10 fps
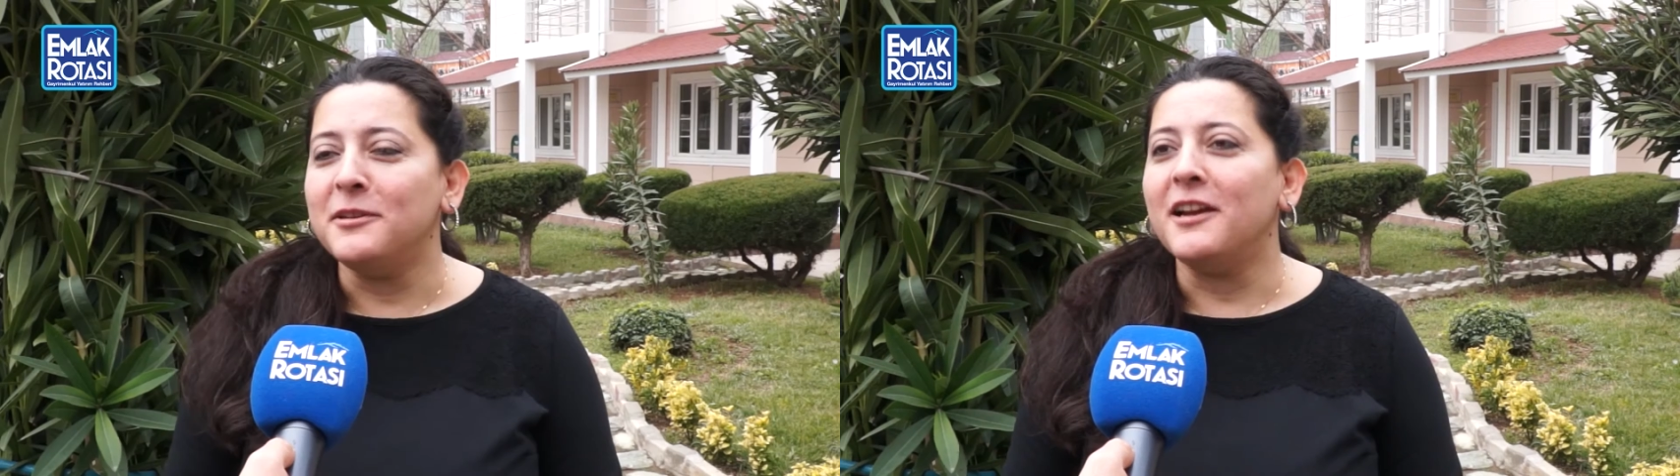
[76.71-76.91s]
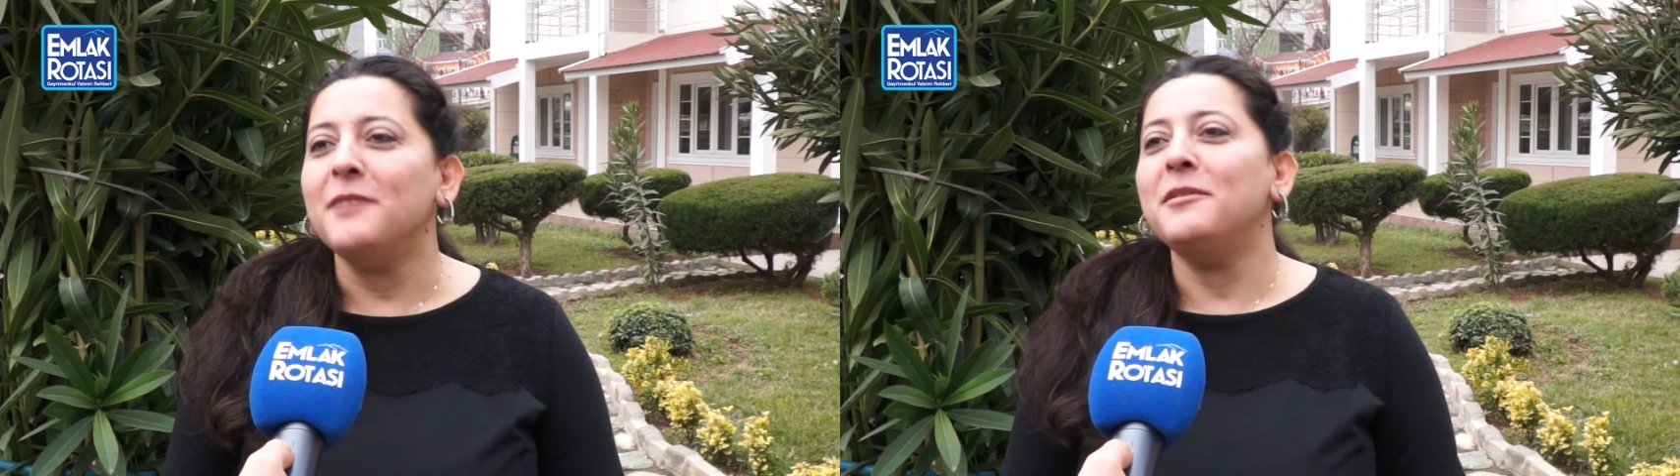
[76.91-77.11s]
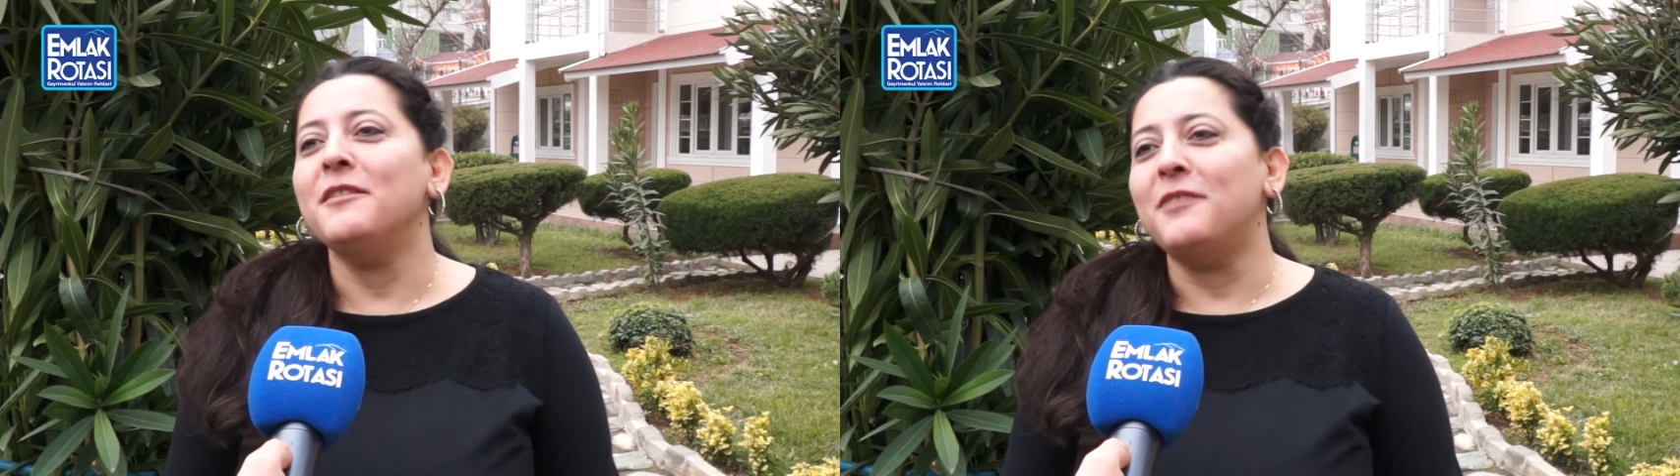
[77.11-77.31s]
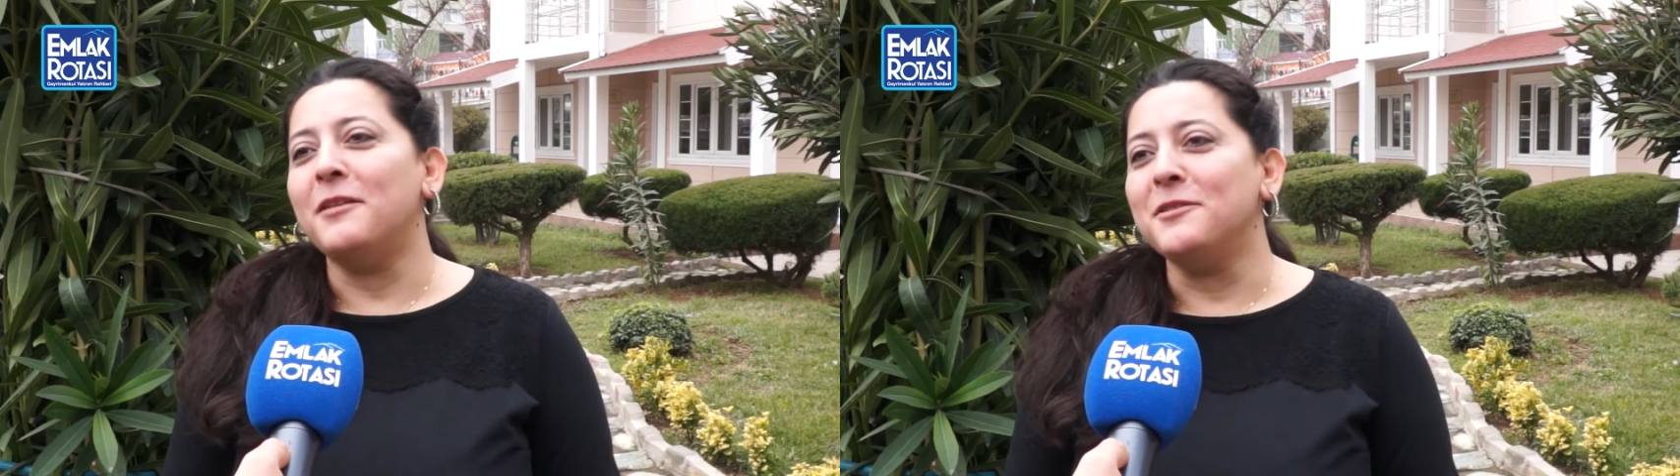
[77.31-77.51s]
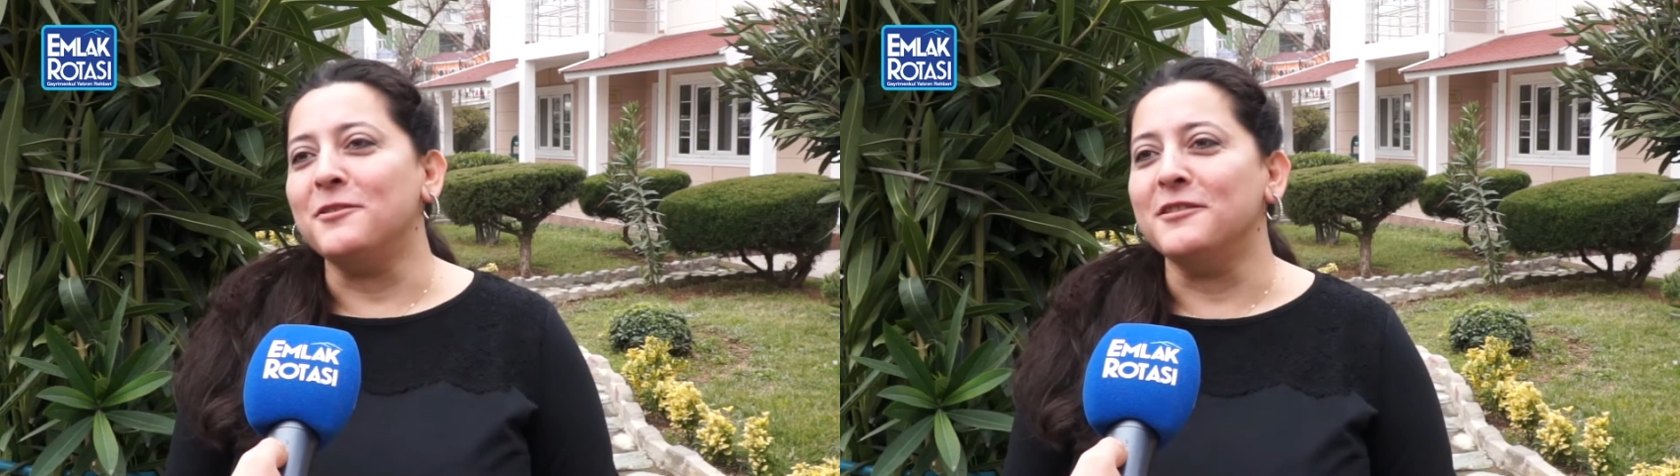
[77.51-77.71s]
binayı
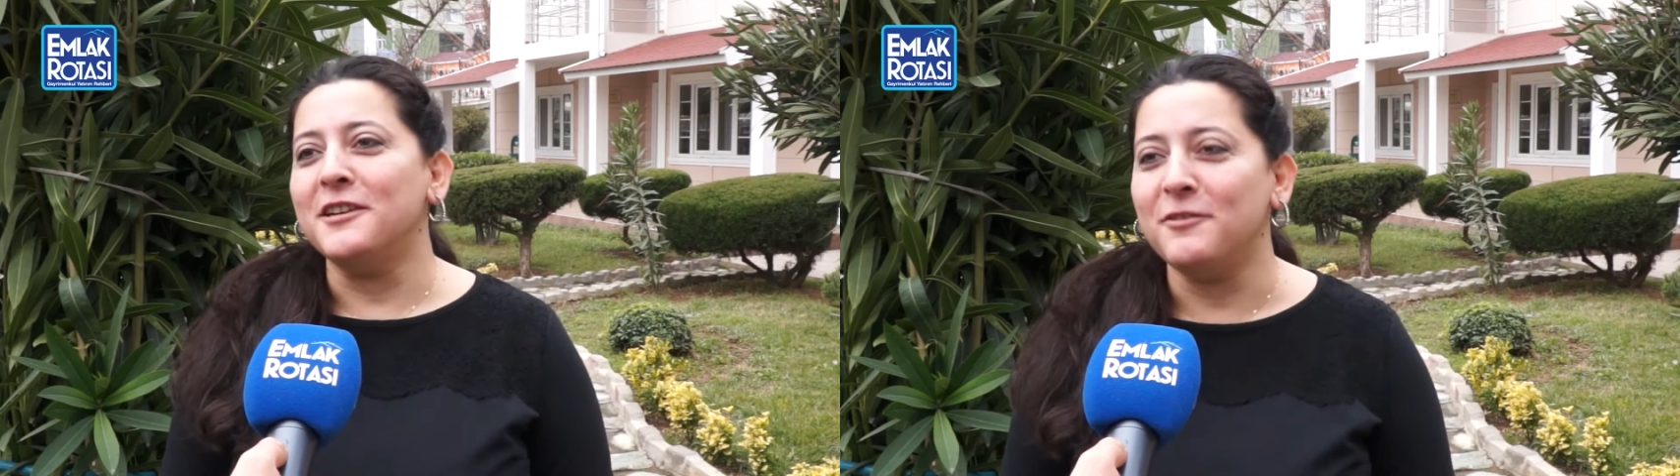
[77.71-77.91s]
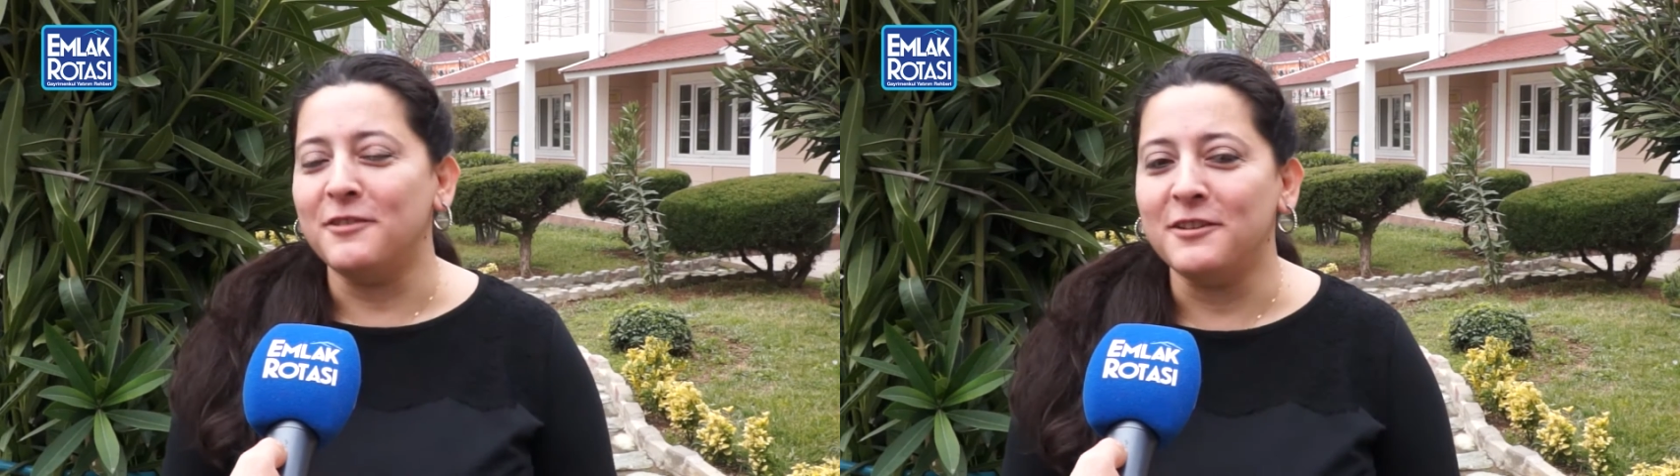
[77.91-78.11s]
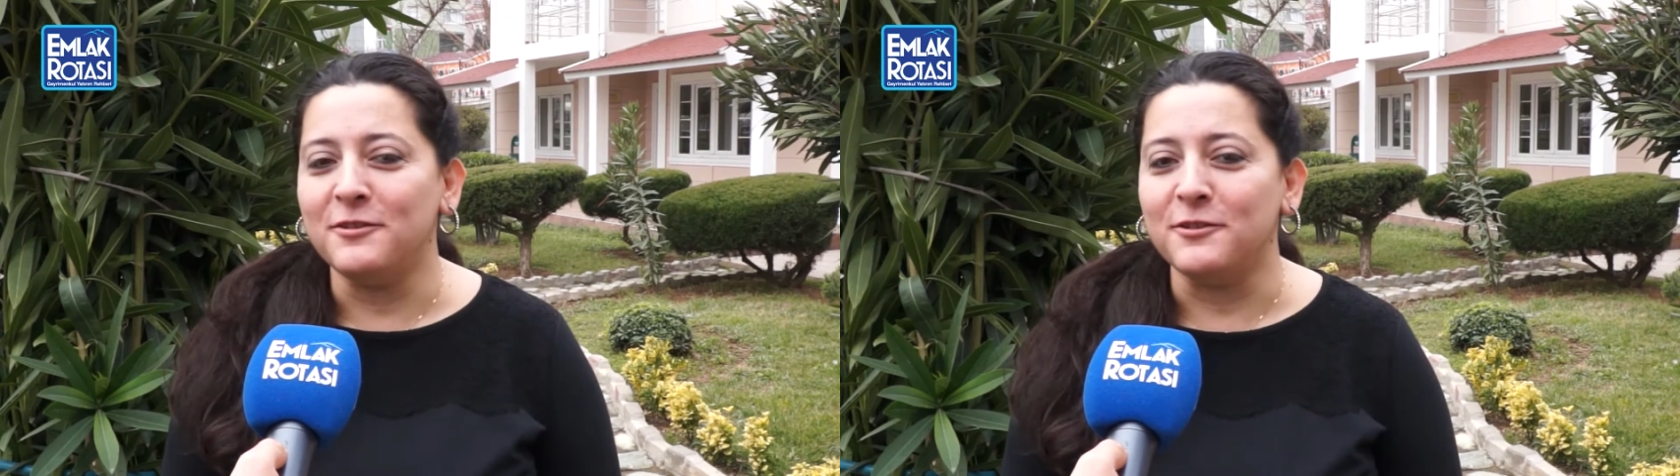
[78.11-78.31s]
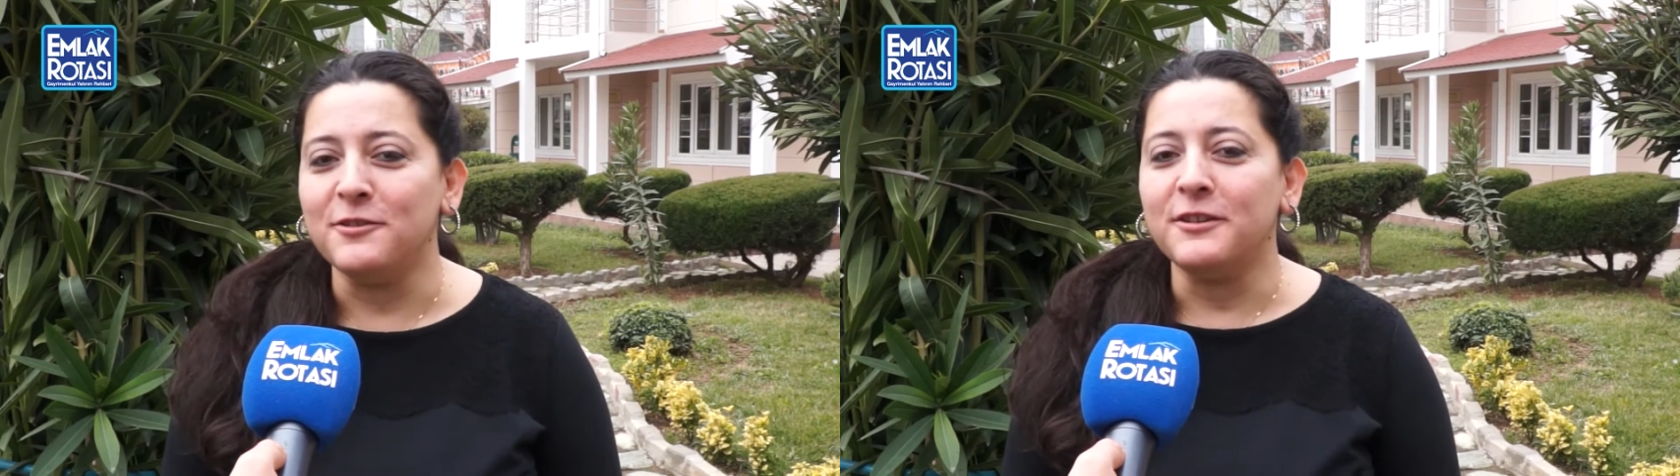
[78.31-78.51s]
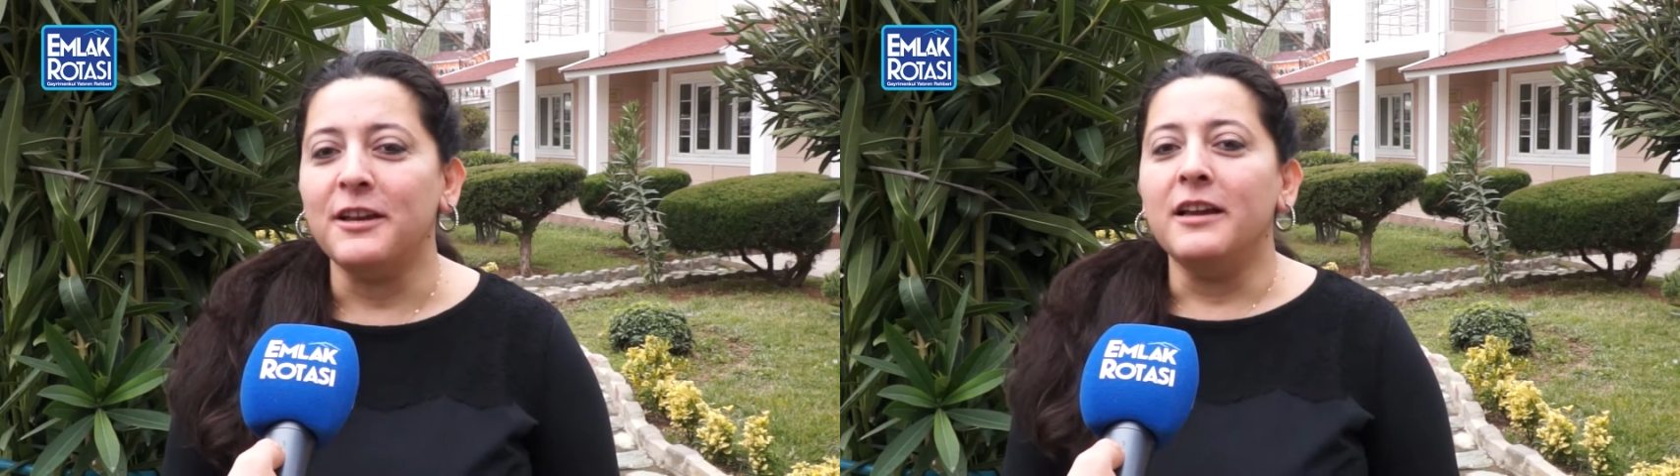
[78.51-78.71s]
prefabrik olarak üretiyoruz.